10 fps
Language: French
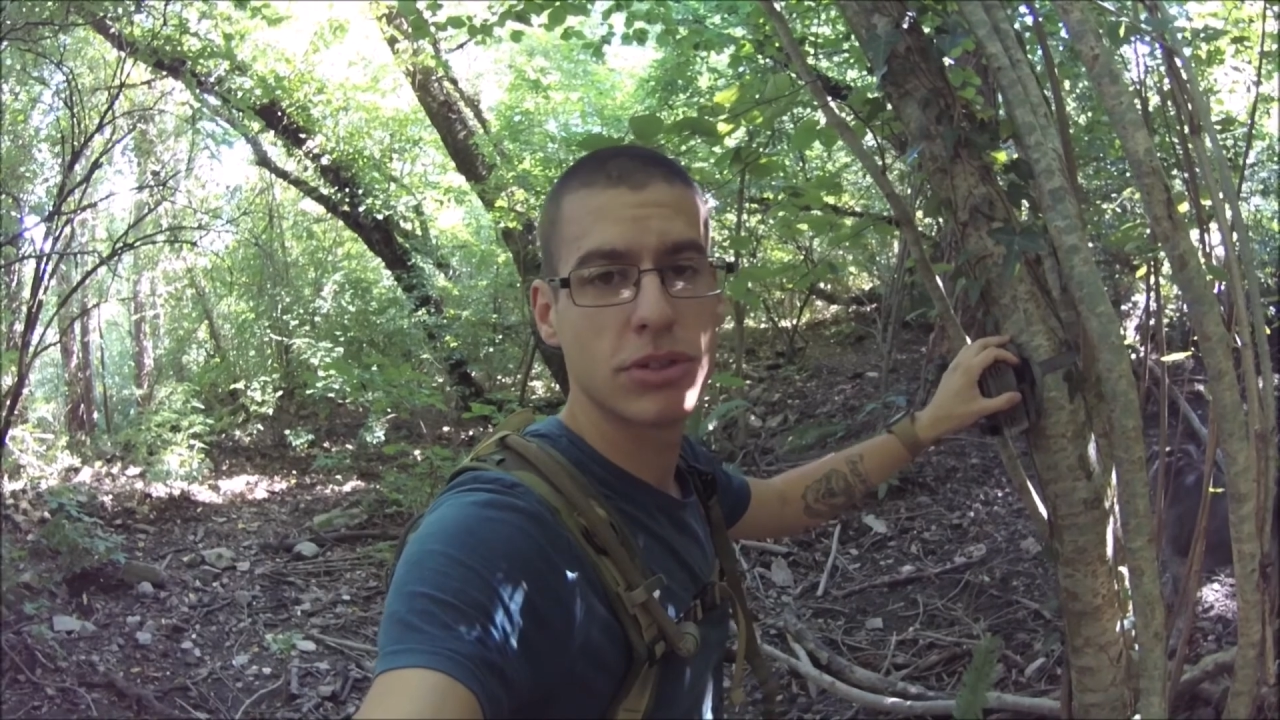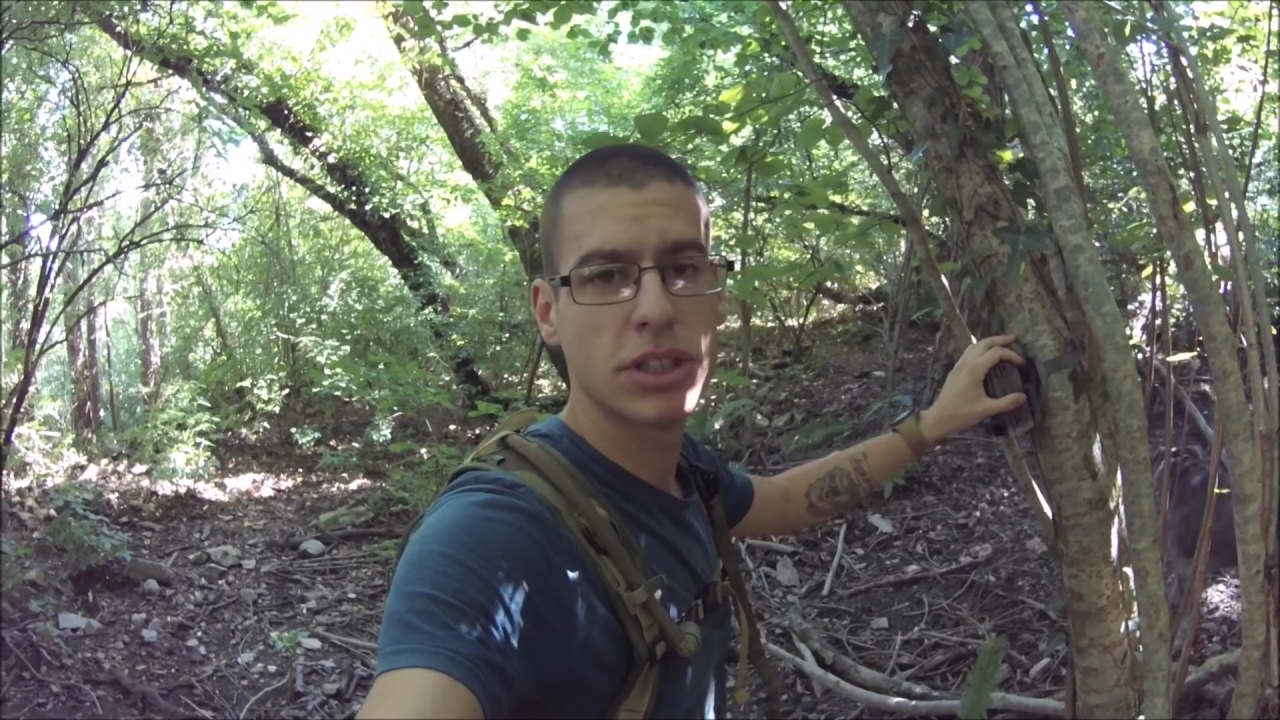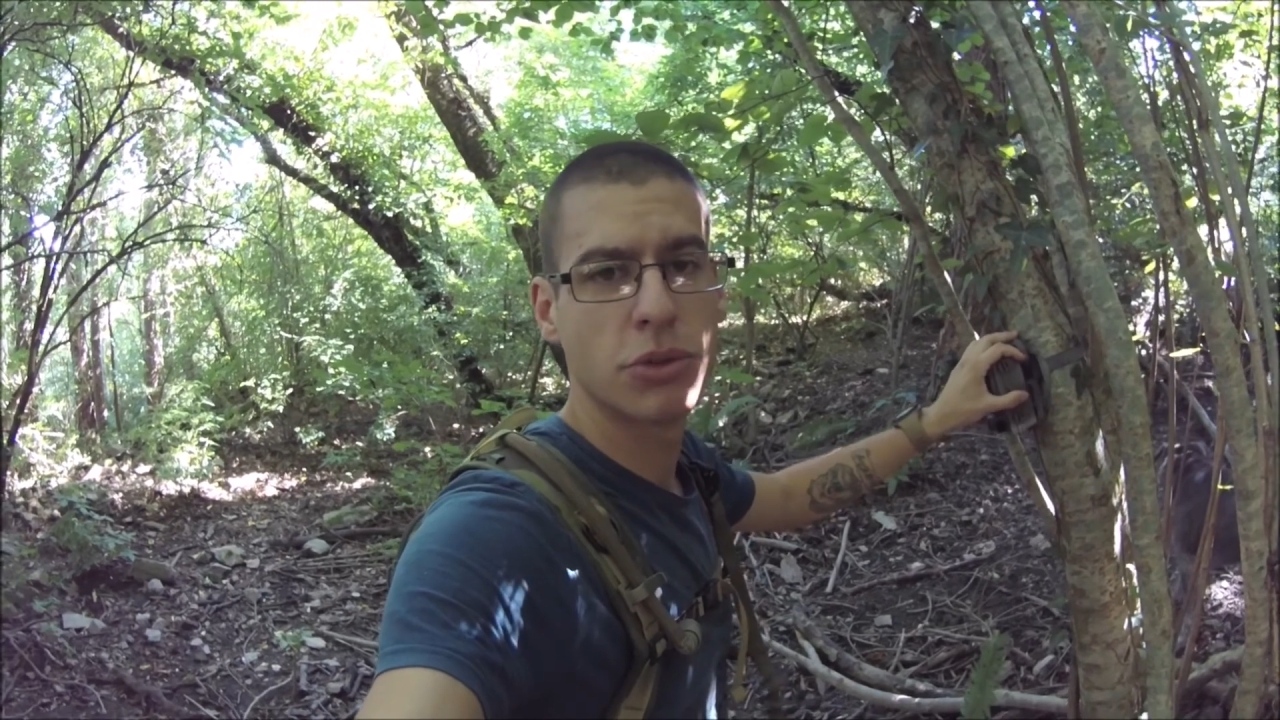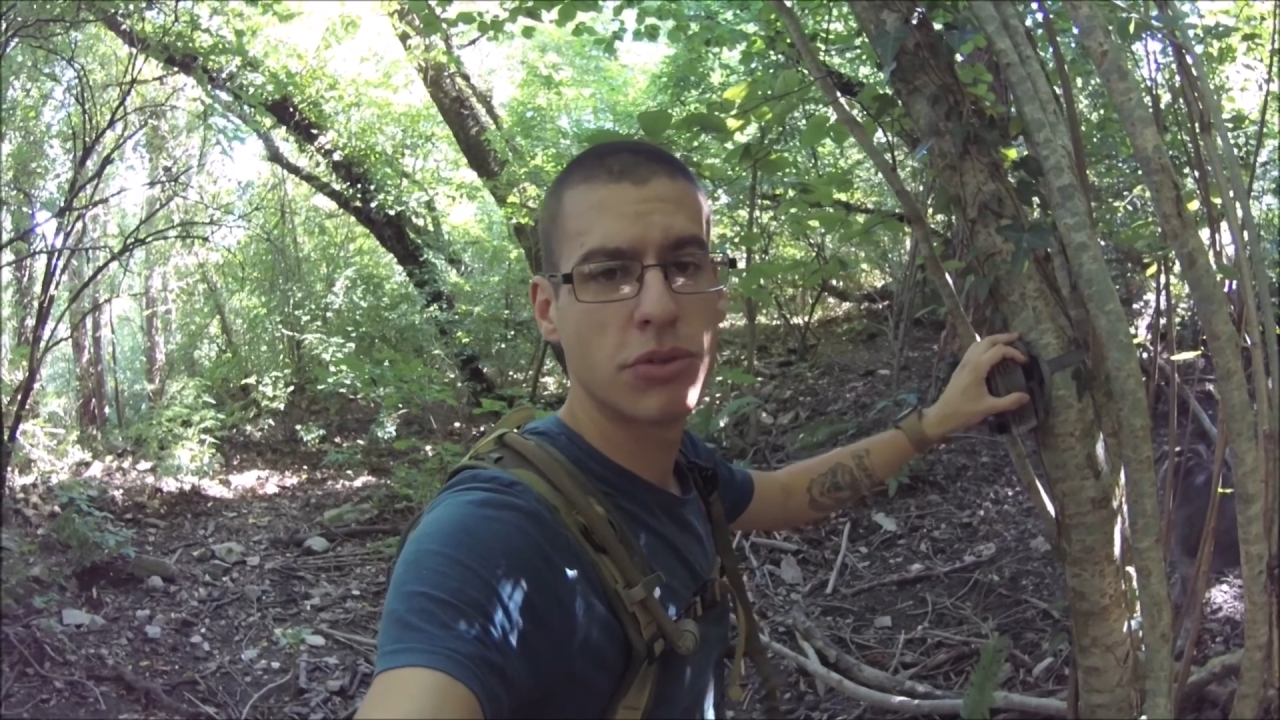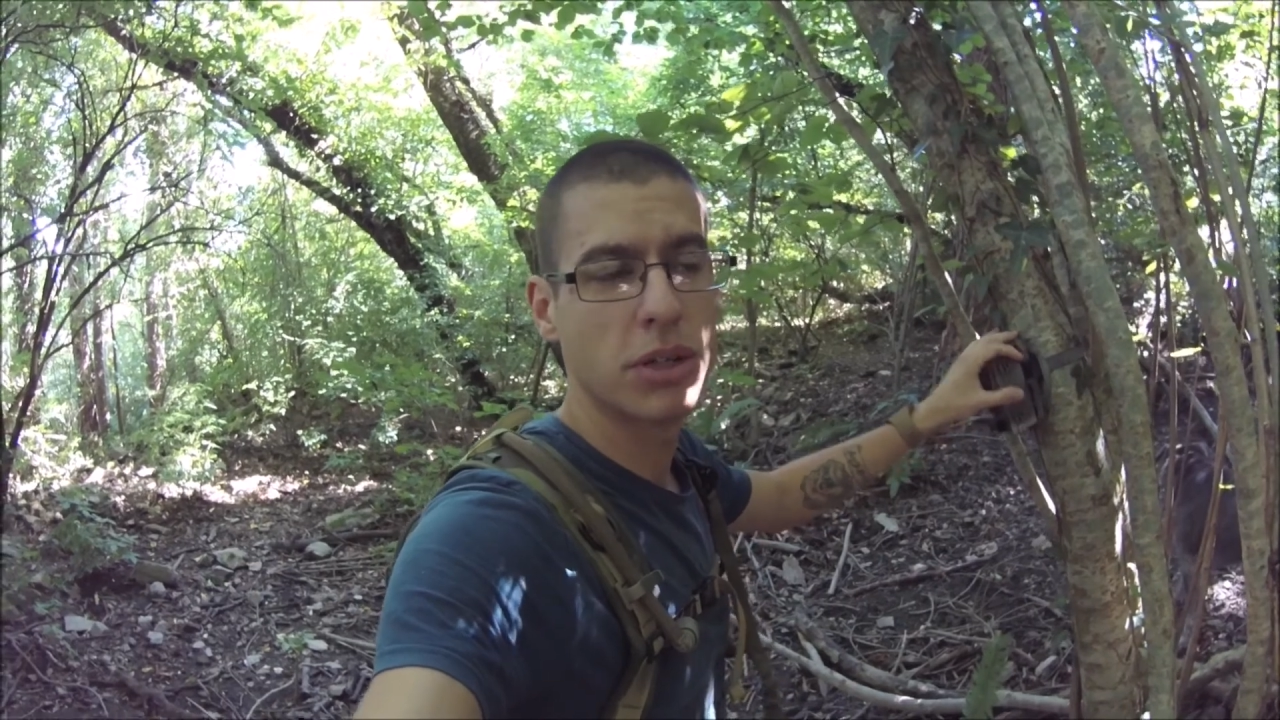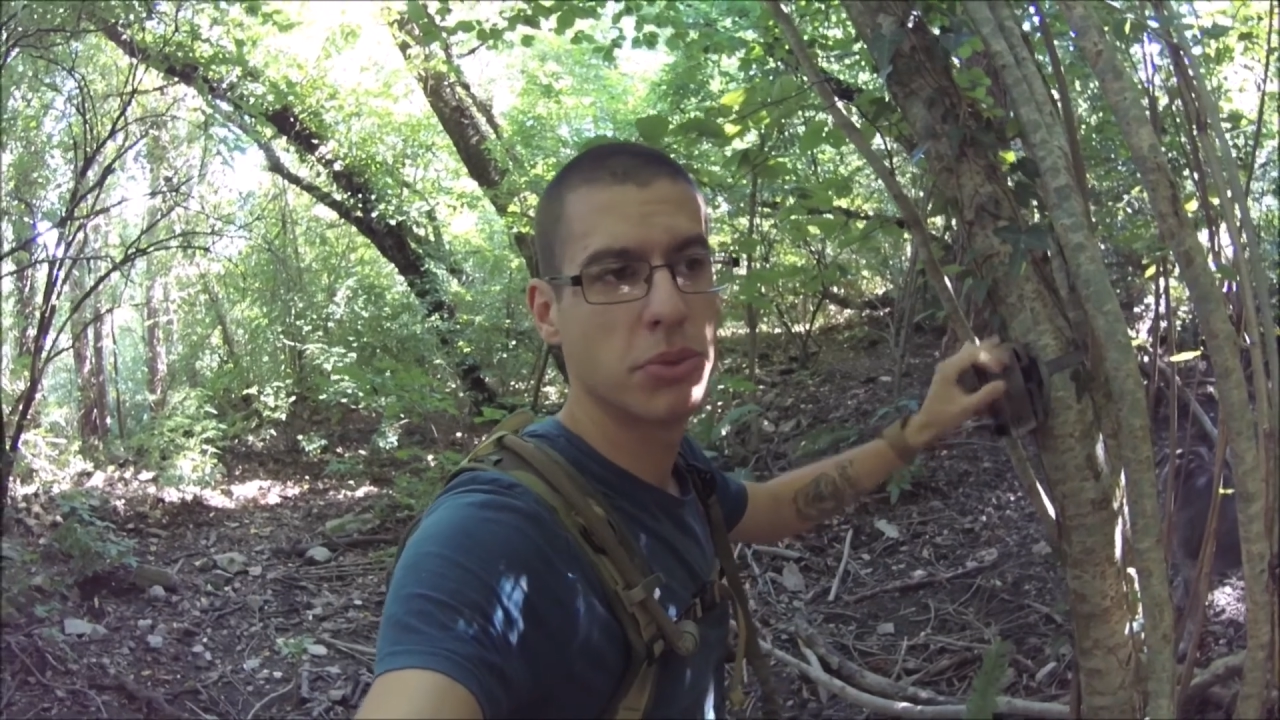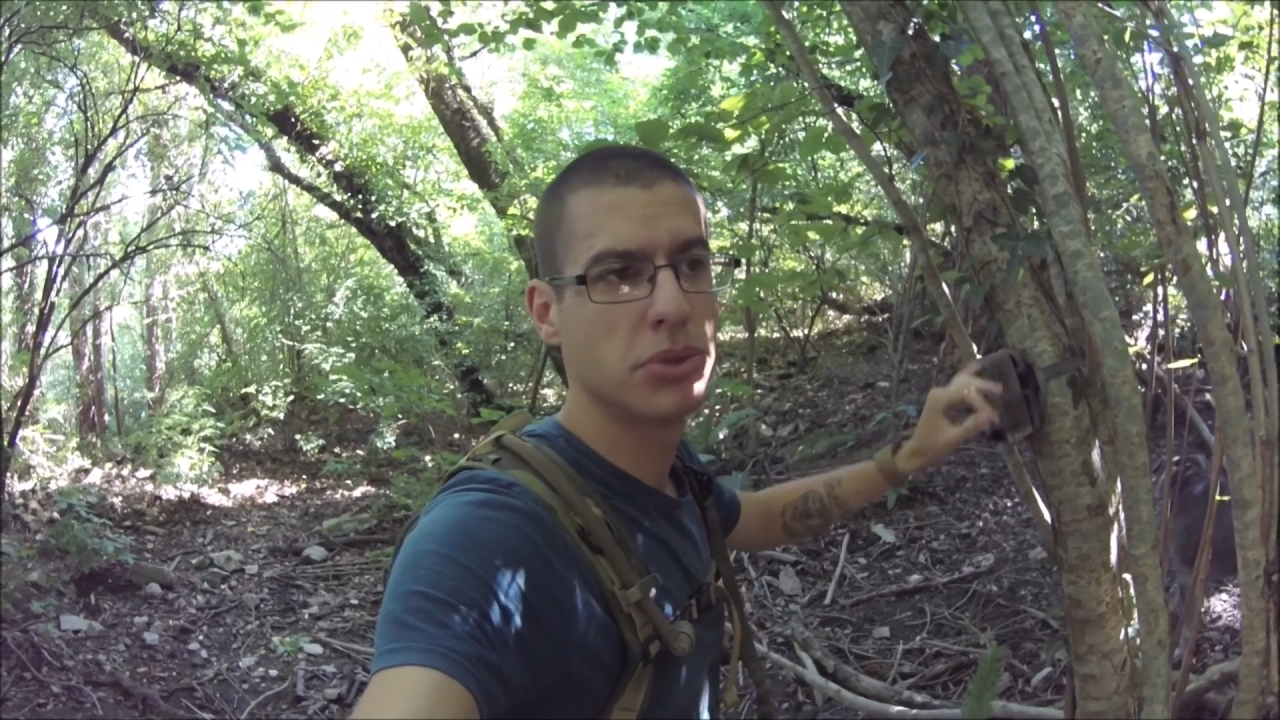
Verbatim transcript: découvre un peu